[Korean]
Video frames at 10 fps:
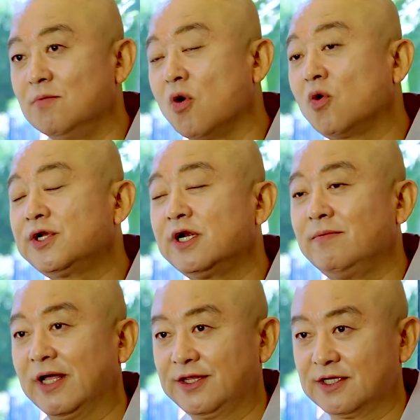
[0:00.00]
목걸이를
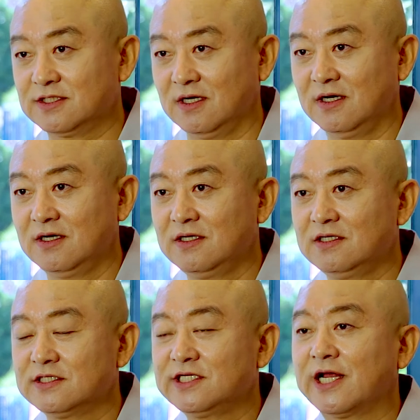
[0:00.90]
만들어서
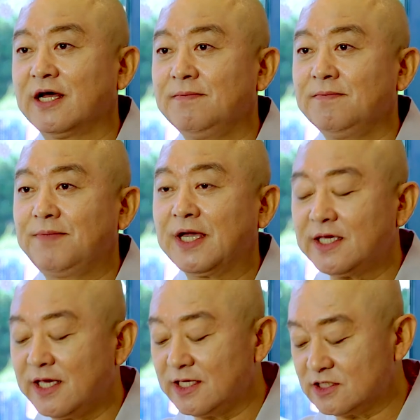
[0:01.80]
사람
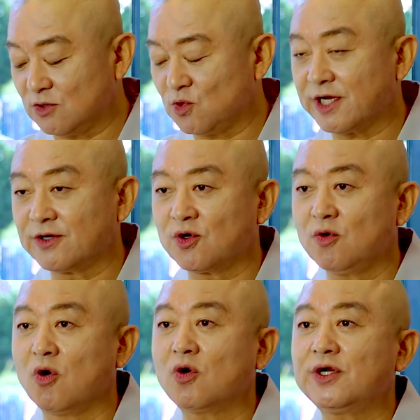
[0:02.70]
100개의 손가락으로
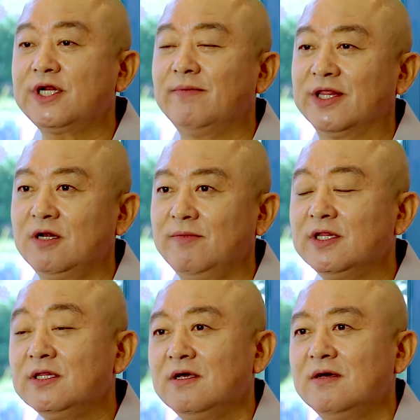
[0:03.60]
목걸이를
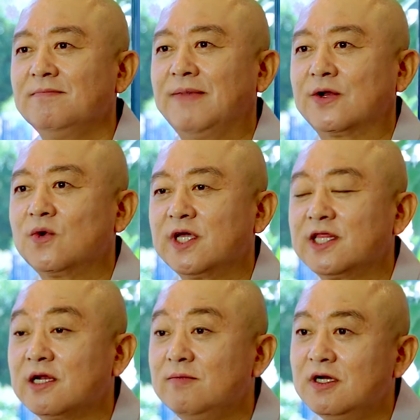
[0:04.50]
만들면 바로
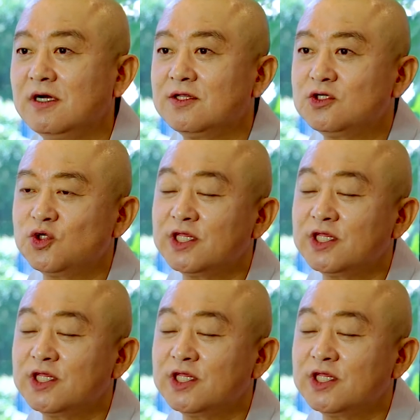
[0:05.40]
깨달음을 얻을 수